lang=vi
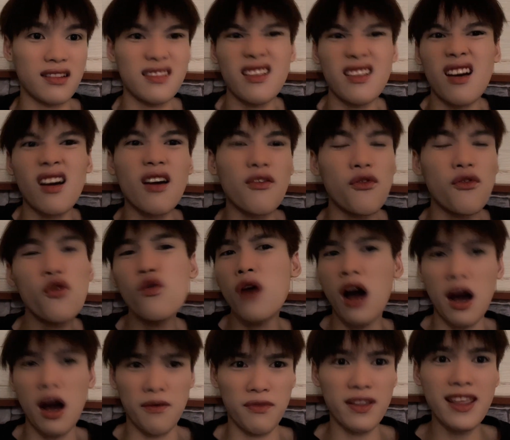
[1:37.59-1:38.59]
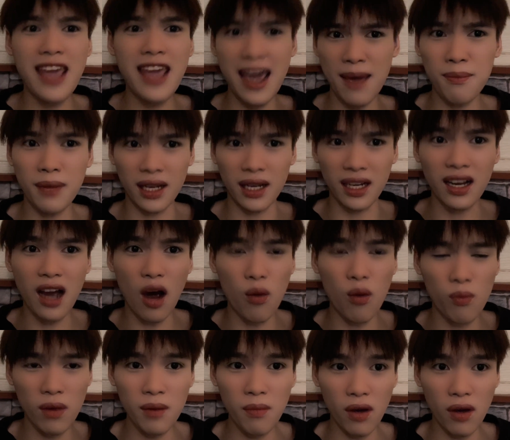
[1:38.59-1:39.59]
nó có phù hợp với da mình
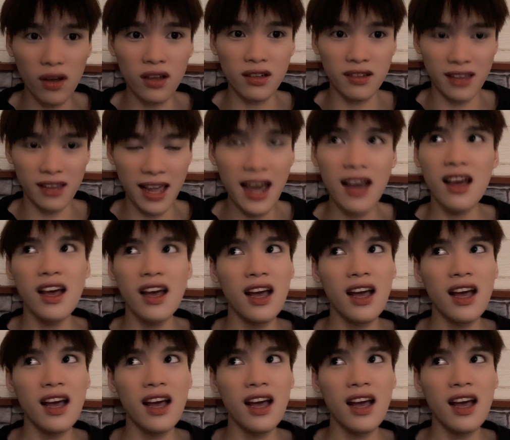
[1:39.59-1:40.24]
không á mọi người nha